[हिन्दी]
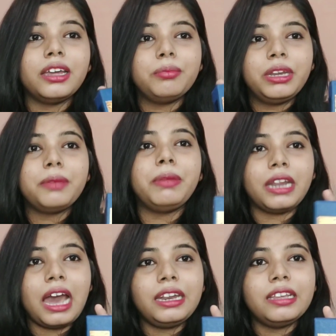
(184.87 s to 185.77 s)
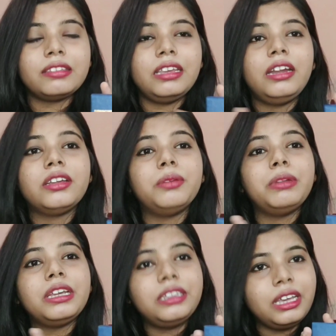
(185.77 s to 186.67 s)
टर्मरिक बनाने से या
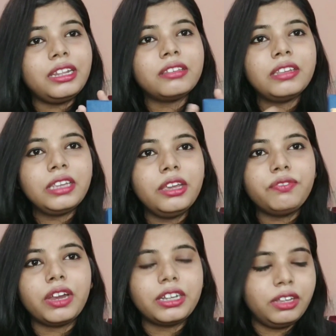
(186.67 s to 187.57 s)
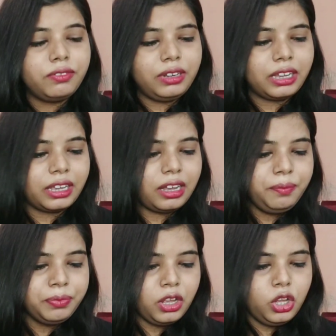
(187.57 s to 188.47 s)
टर्मरिक देने से ये इफ़ेक्टिव लगेगा